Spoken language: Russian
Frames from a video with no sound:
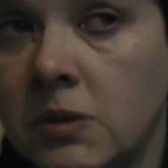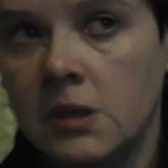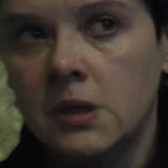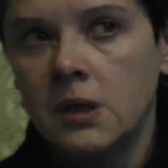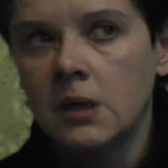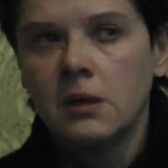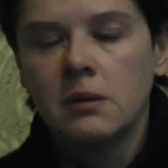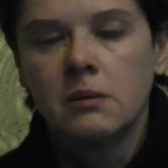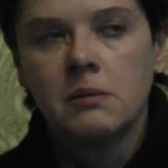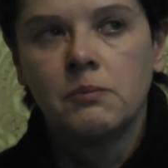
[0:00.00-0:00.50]

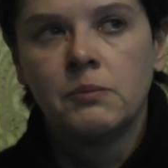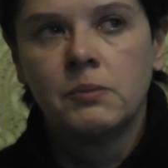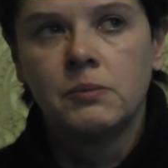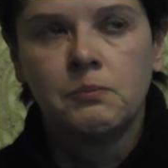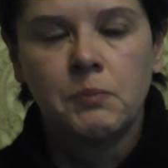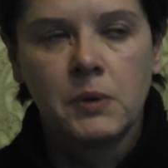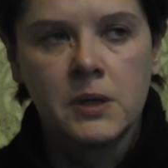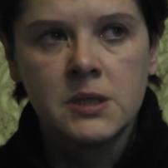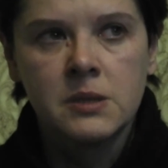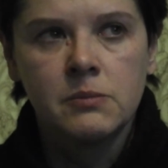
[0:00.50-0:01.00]
я
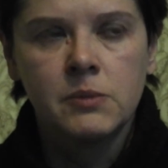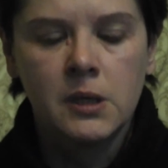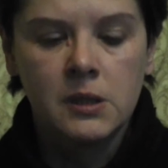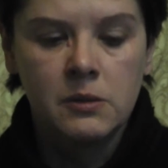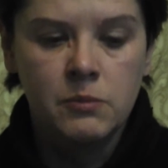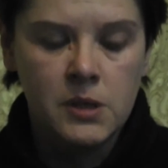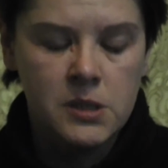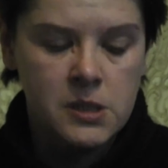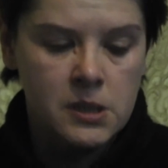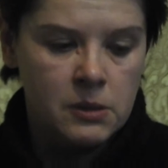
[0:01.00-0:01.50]
про себя
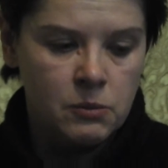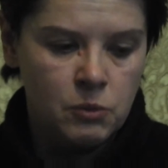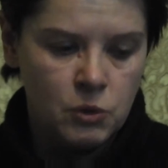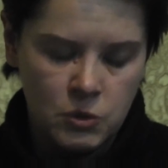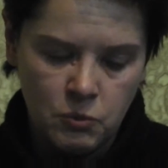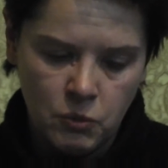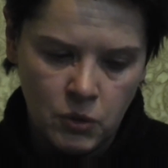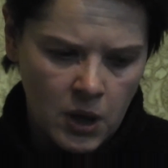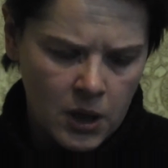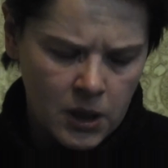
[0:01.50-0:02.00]
отметила, боже
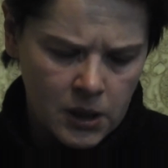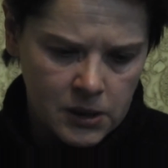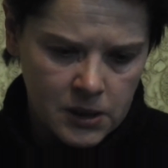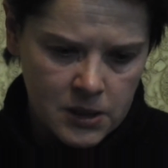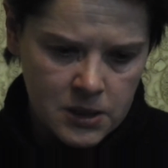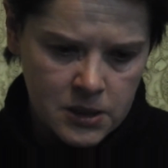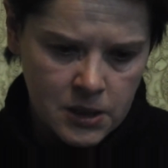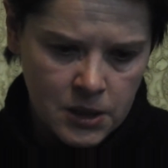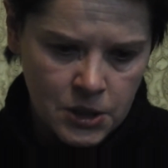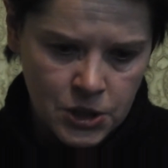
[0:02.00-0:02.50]
мой, как это
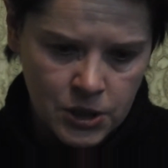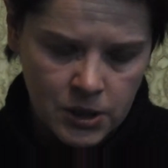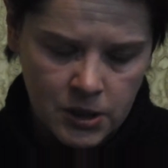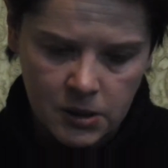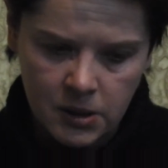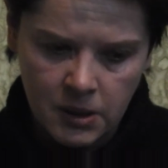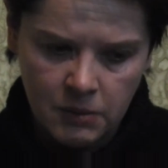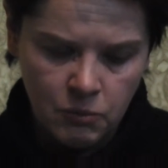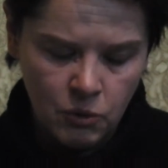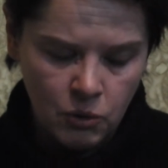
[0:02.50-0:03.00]
страшно, не
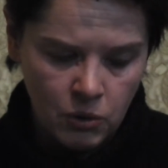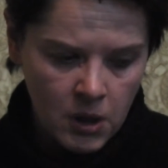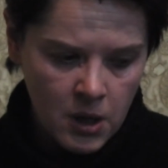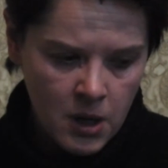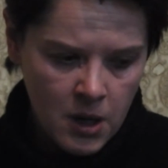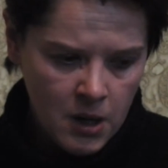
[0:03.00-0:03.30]
дай бог,